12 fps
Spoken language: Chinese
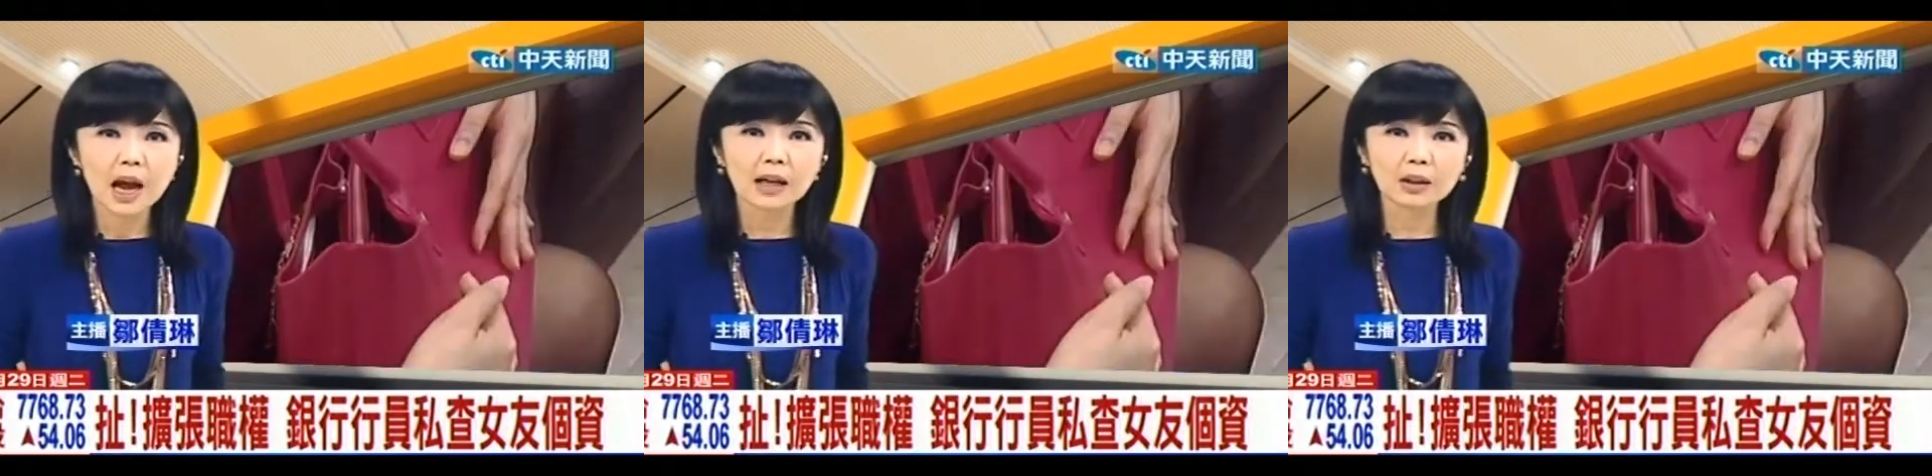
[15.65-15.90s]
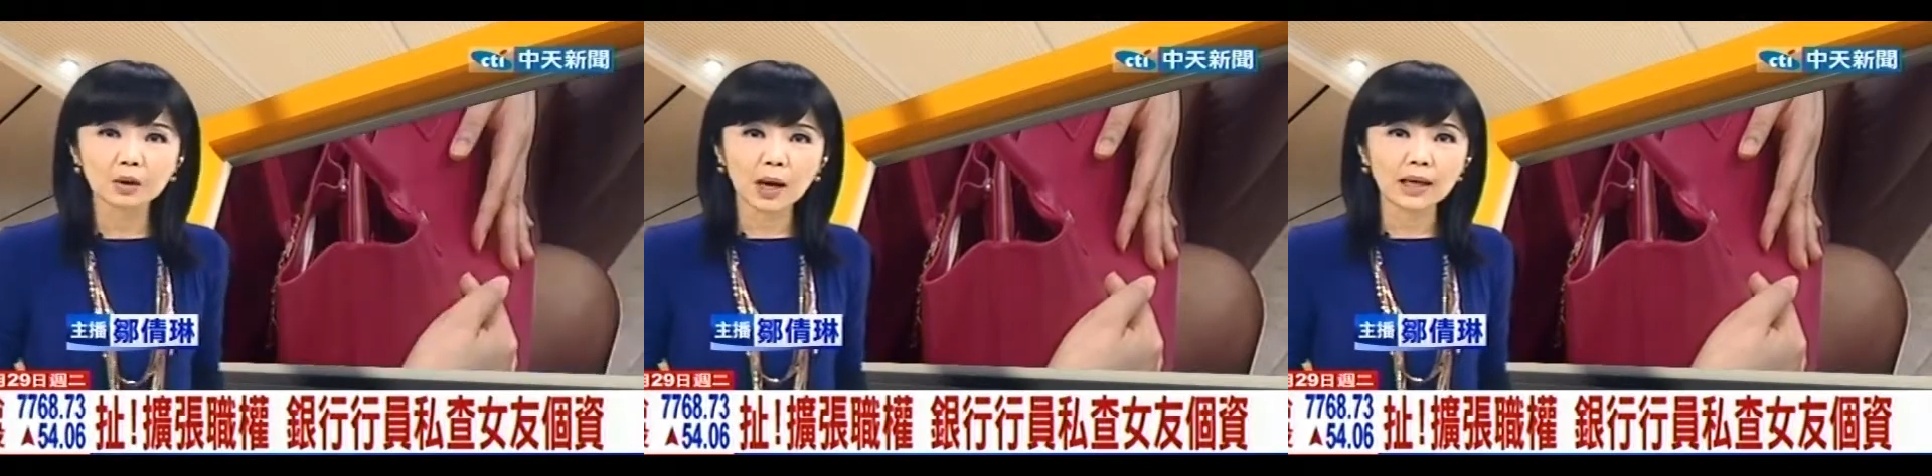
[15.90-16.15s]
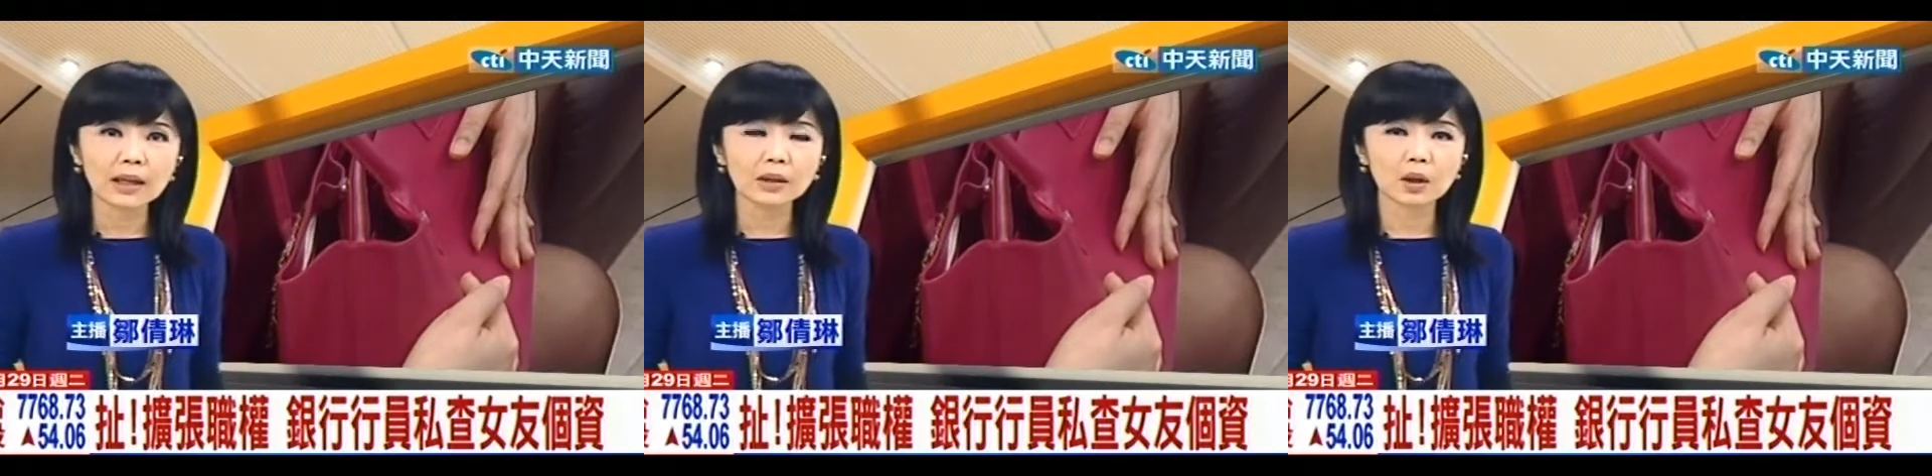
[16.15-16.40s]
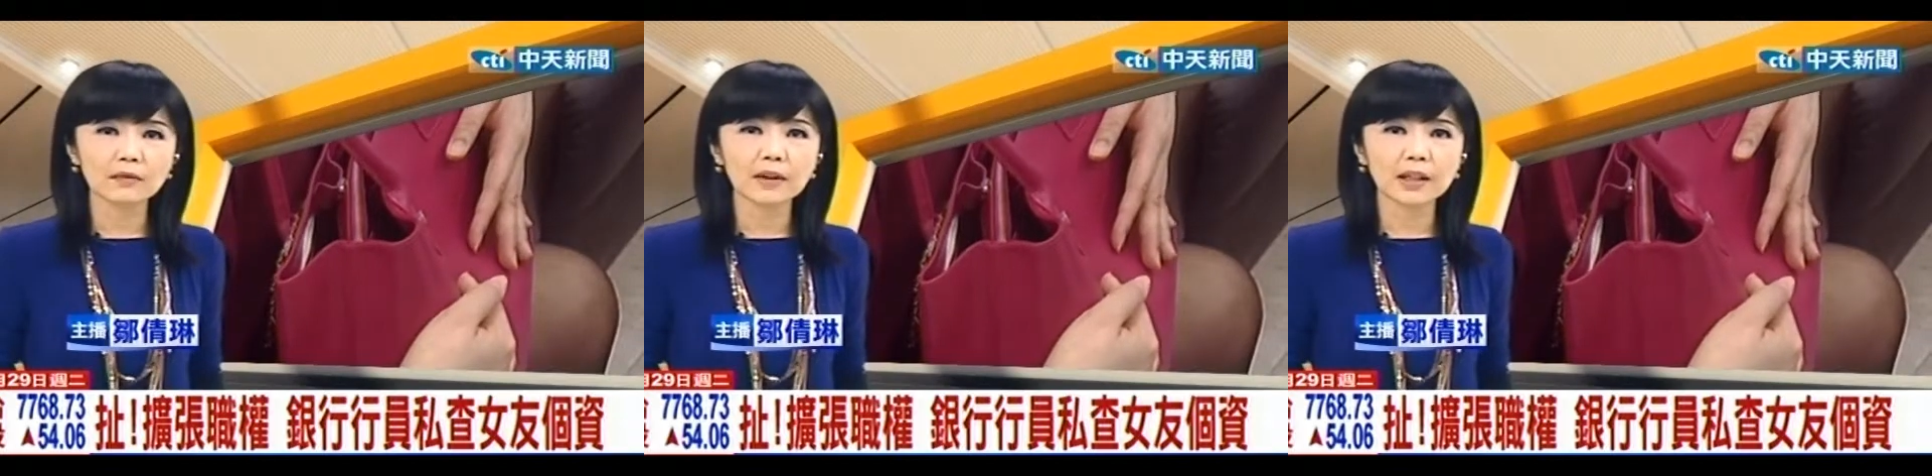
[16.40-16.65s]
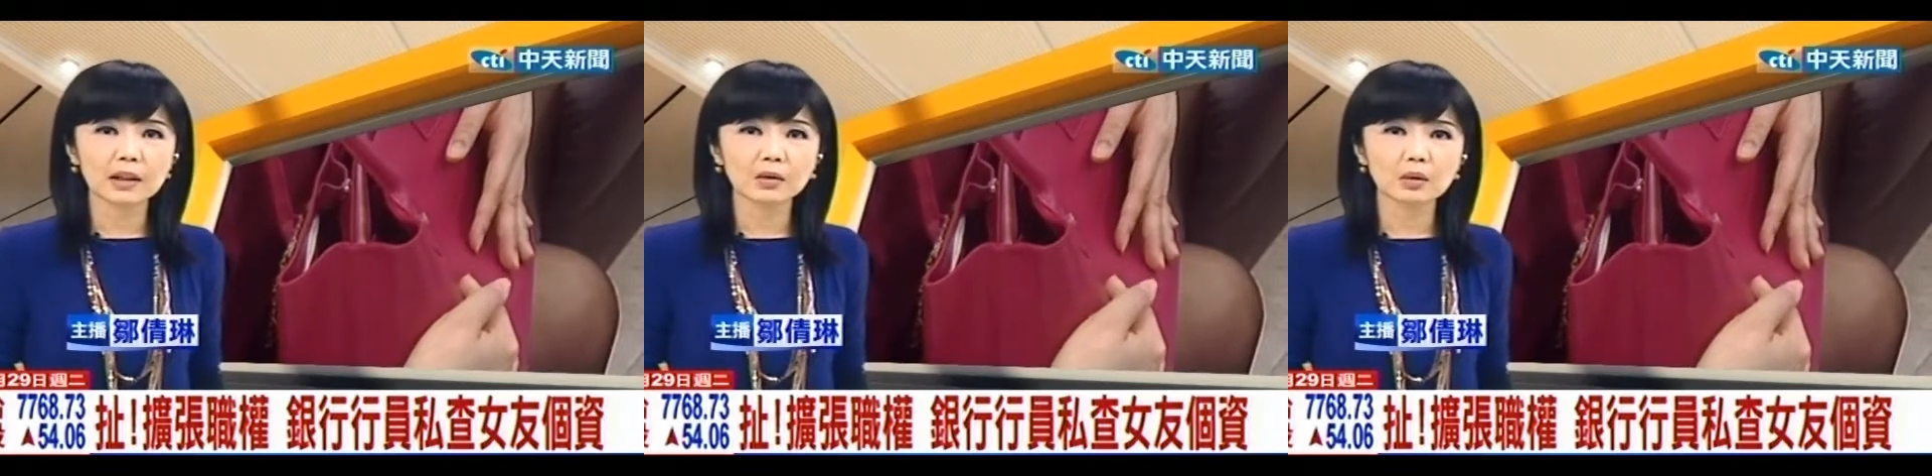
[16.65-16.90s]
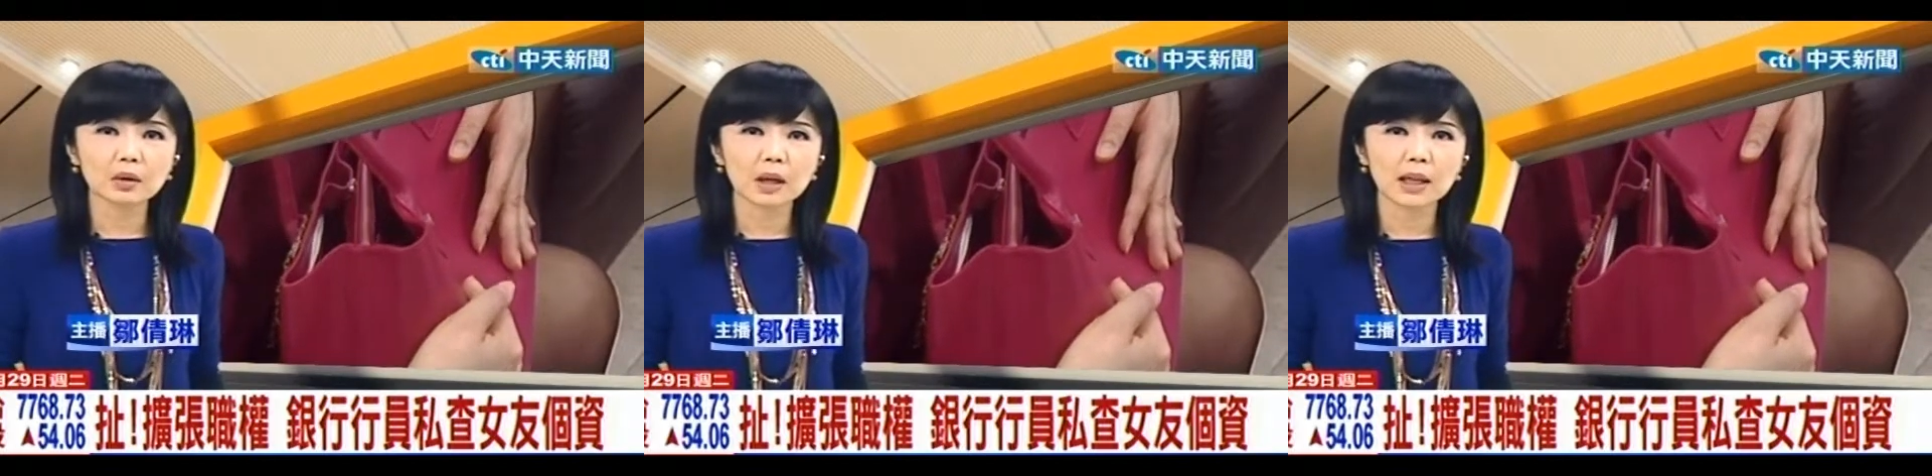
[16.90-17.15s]
她就怀疑对方讲
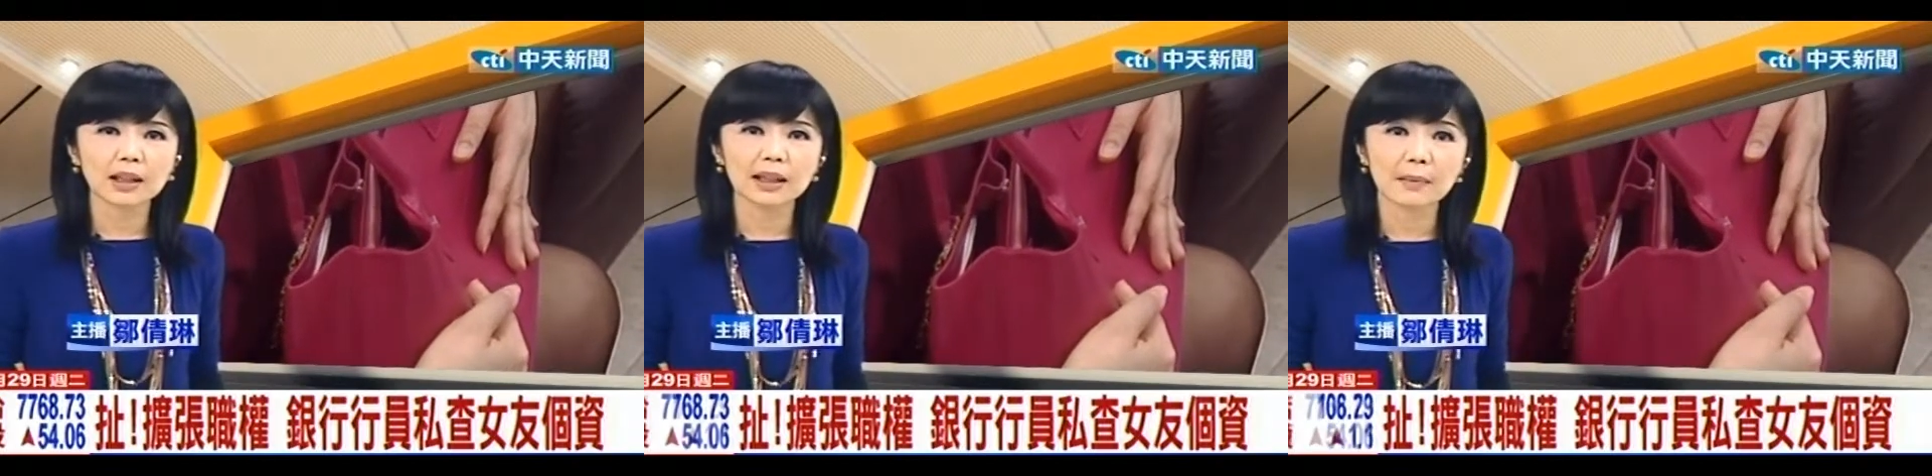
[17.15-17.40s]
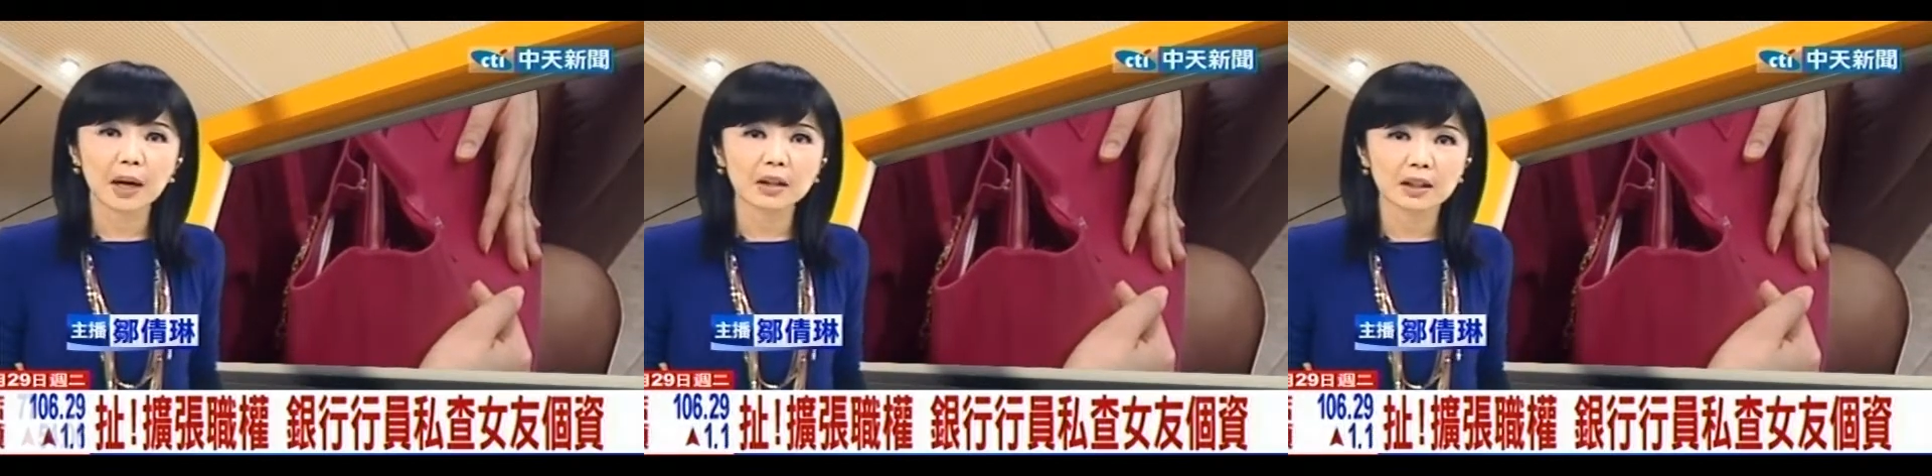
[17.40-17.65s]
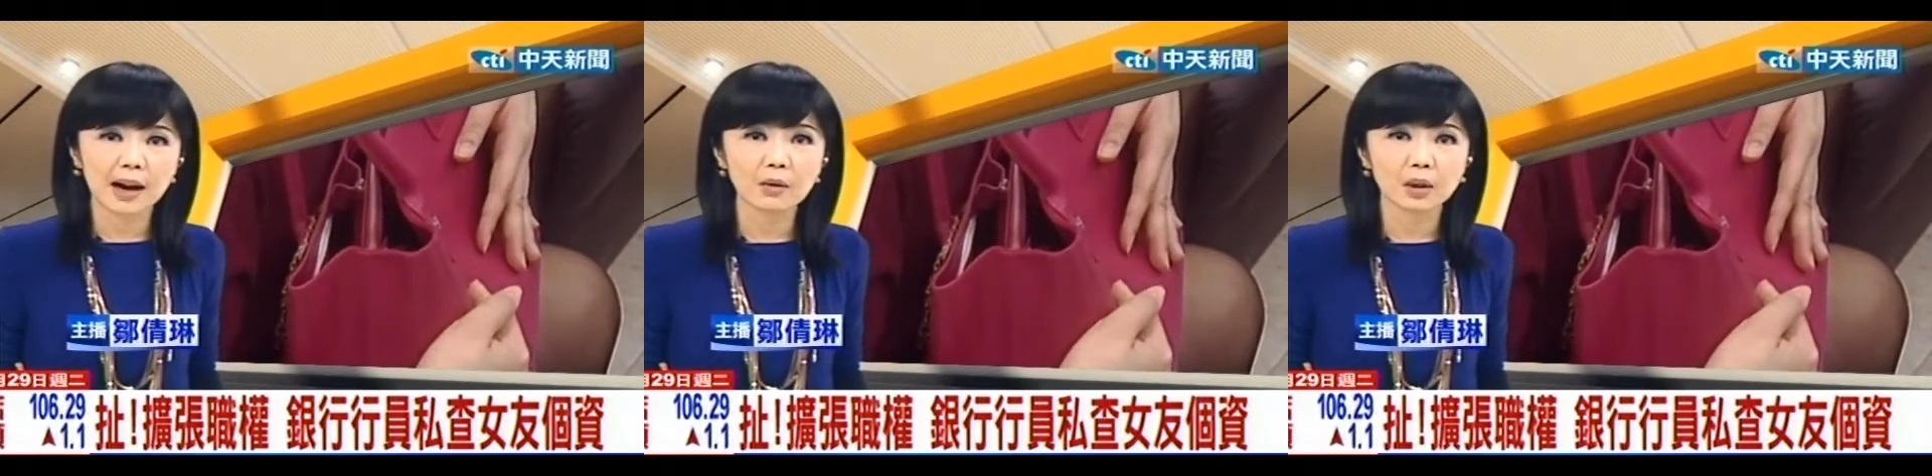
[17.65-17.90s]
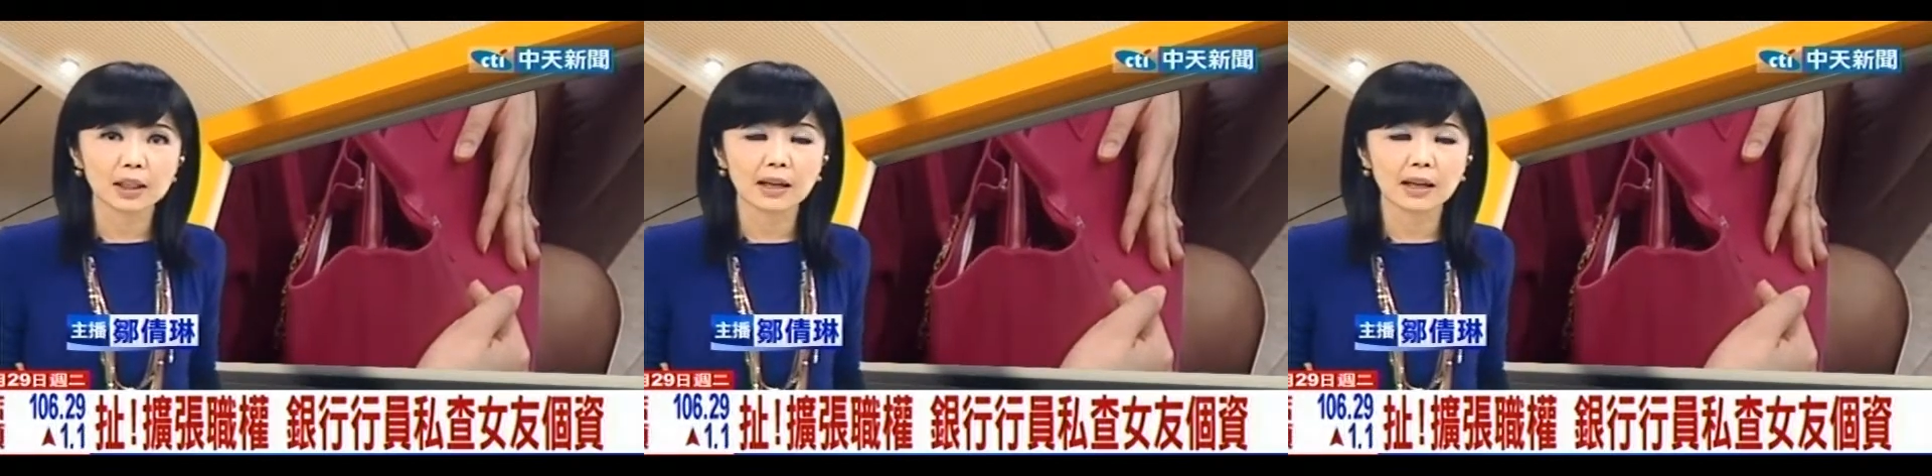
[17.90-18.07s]
说，哎，你干嘛要查我